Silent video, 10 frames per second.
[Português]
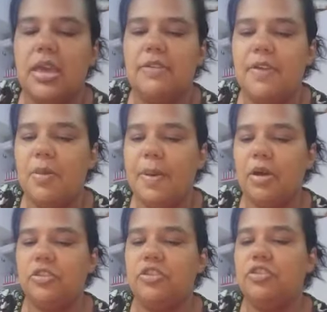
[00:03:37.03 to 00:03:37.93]
E veio o
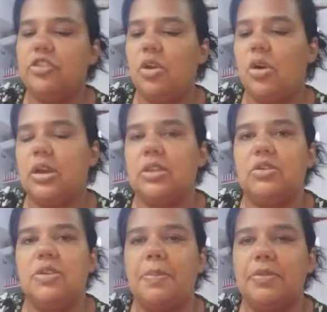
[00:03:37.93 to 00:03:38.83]
pacotinho de troca.
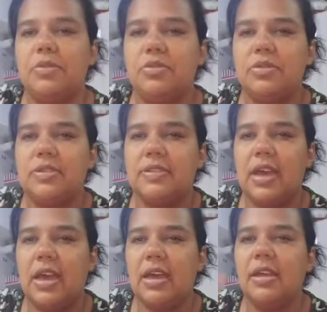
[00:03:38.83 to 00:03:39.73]
Então, se a pessoa não
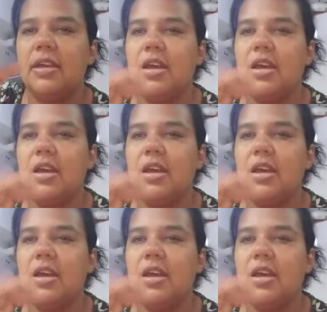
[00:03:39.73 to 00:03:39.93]
quiser...